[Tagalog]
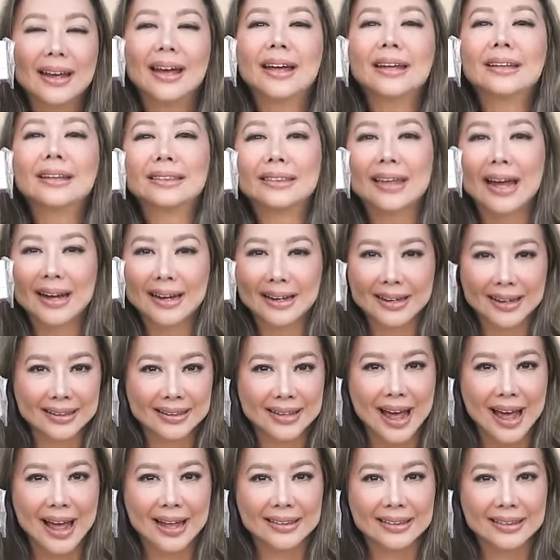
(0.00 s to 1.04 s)

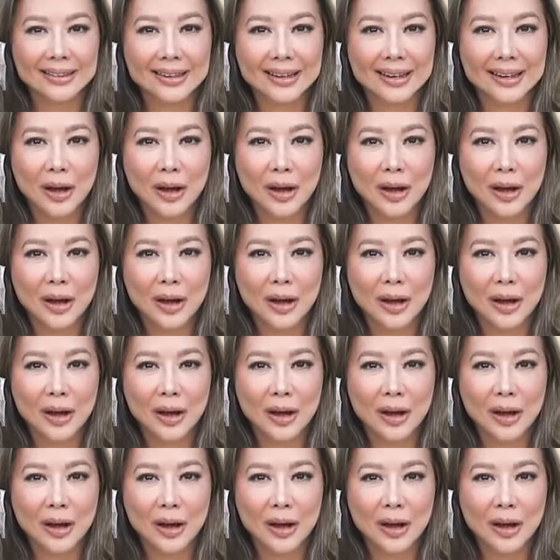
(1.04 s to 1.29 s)
integridad,